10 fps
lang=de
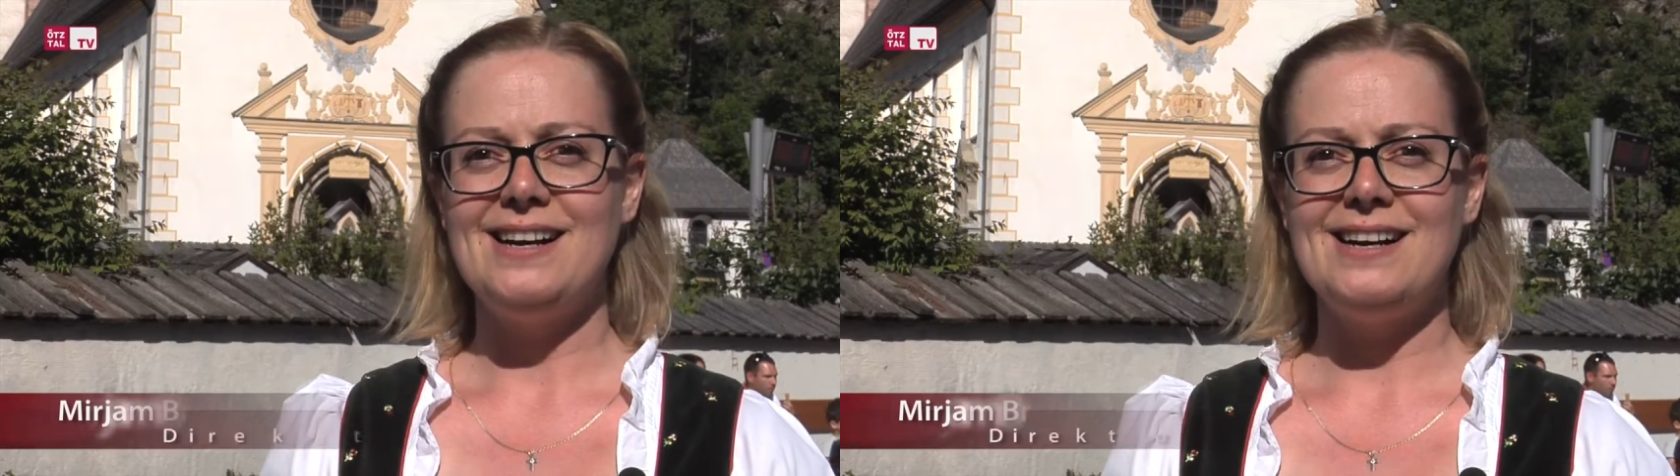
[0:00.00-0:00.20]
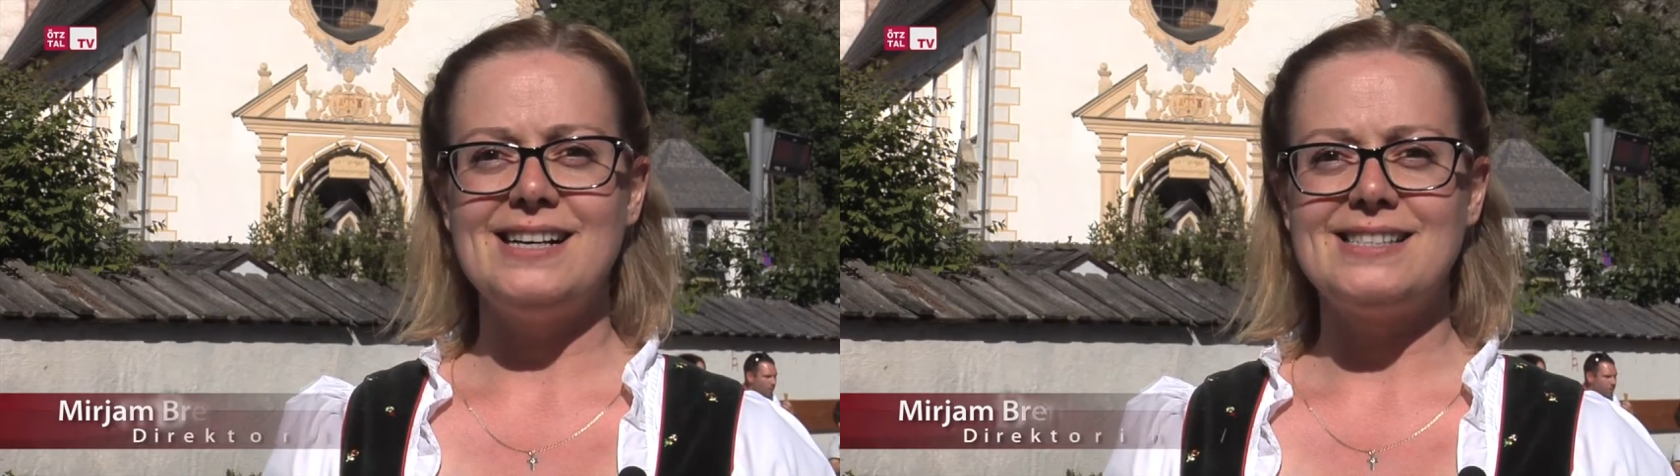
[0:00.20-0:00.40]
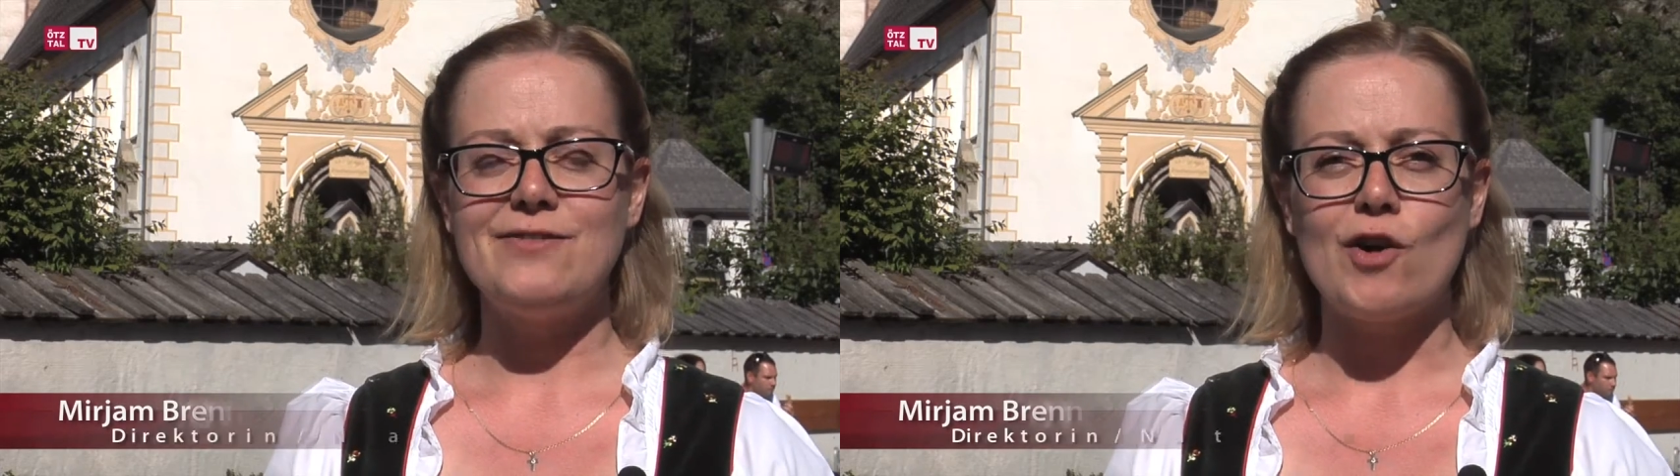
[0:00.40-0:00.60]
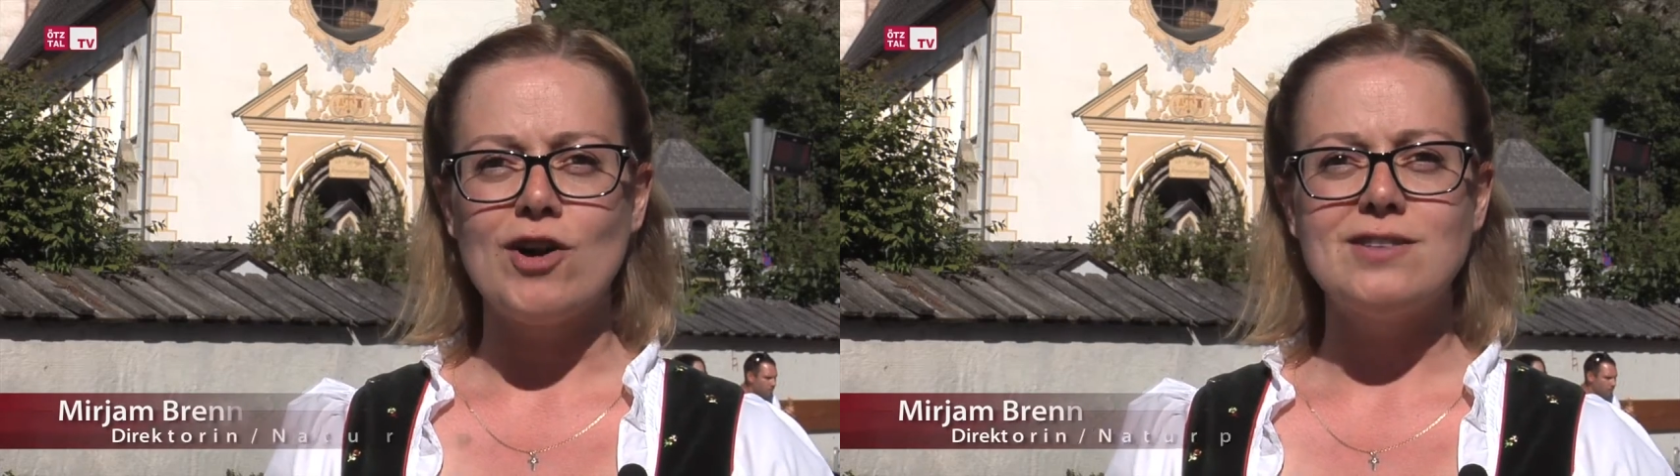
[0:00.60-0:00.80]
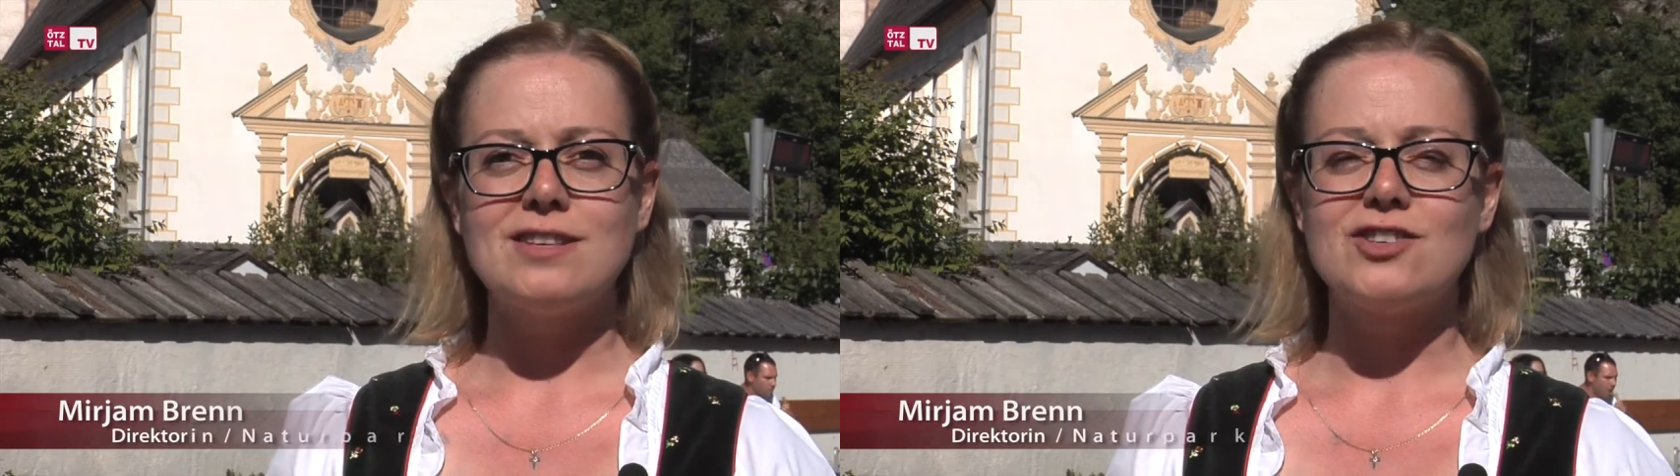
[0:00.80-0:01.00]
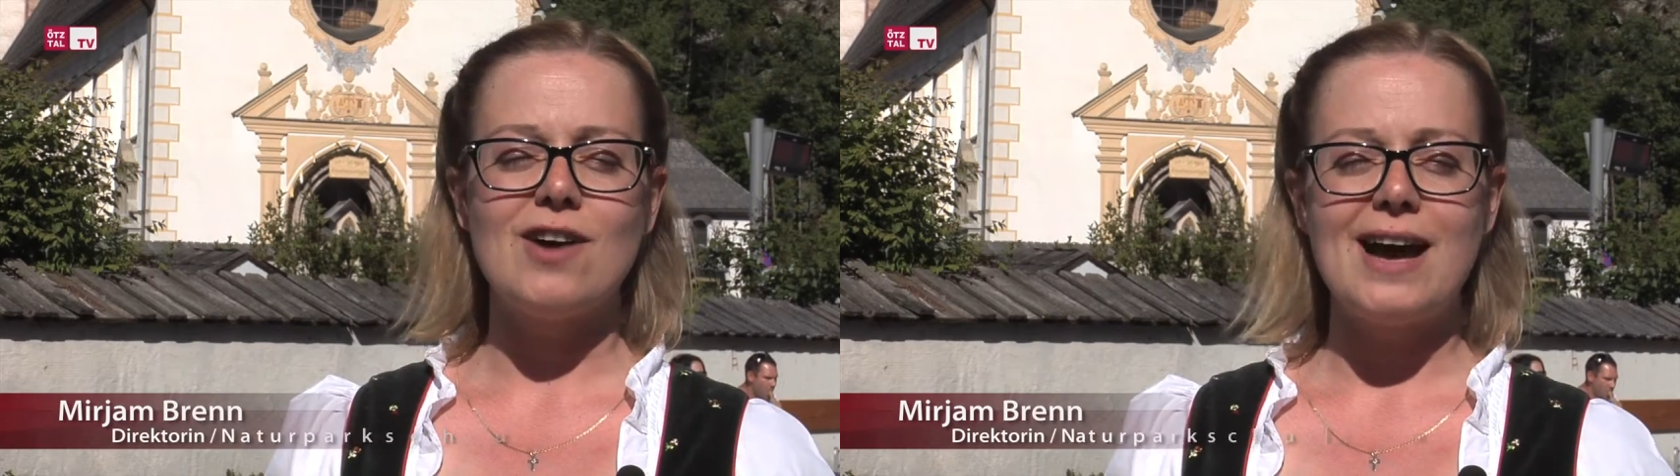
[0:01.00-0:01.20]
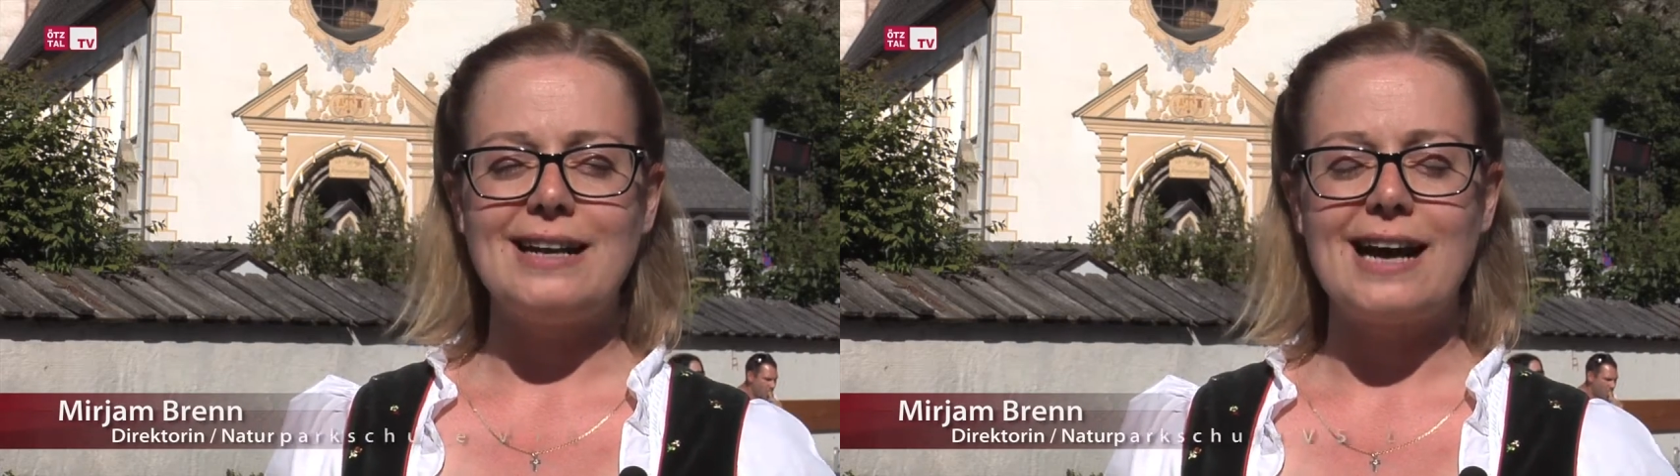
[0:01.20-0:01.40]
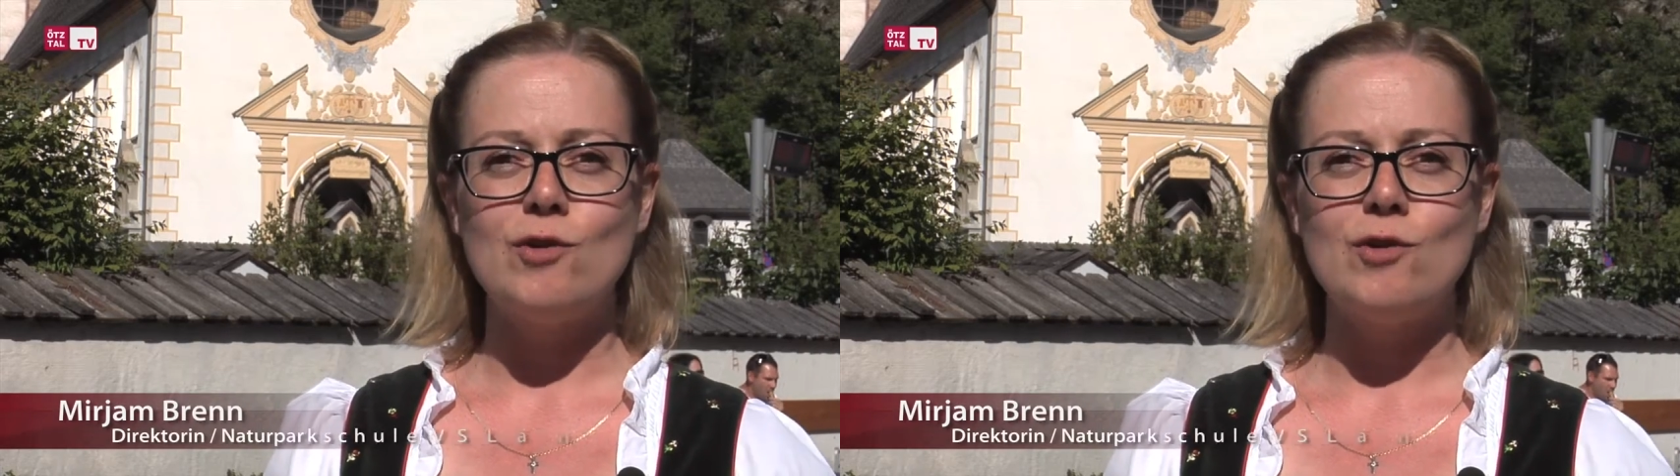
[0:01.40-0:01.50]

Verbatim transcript: Äh, sie freuen sich schon eigentlich